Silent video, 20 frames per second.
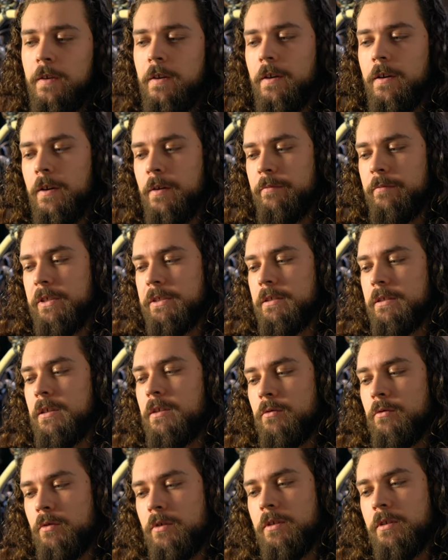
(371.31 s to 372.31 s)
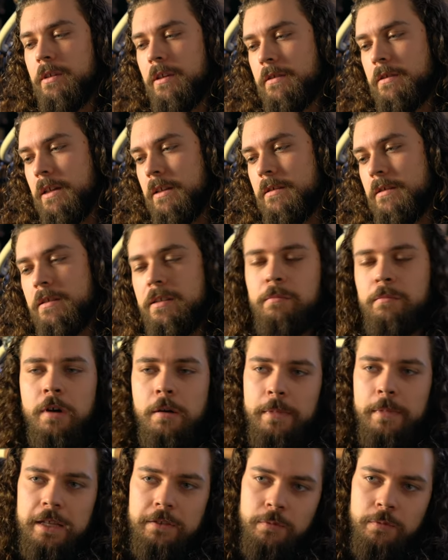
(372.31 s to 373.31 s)
ähm, was dann natürlich das Ganze immer
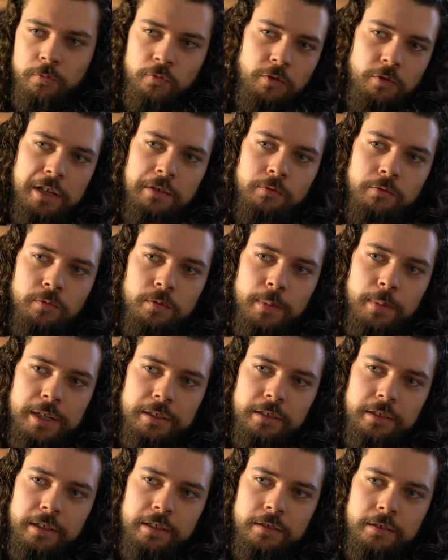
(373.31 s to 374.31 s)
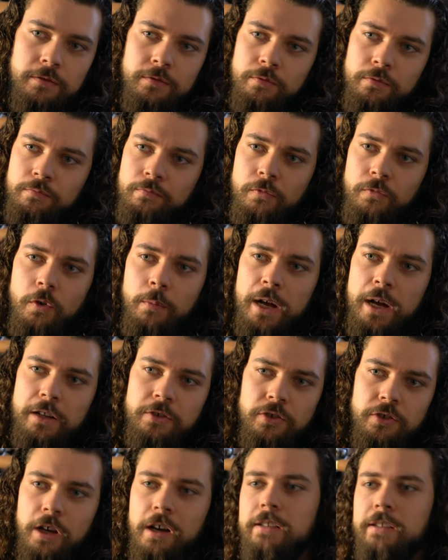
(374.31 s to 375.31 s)
mehr zum Track-Tool macht als zum normalen
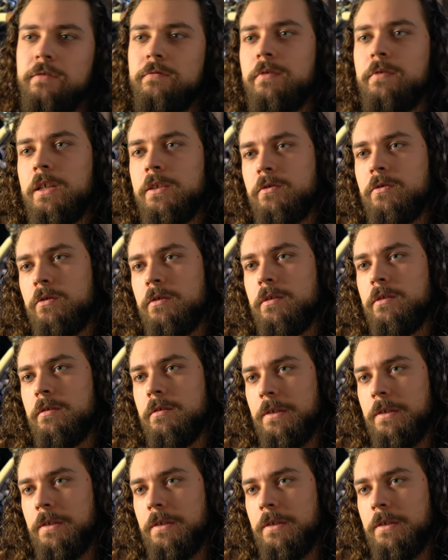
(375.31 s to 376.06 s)
Straßenfahrzeug.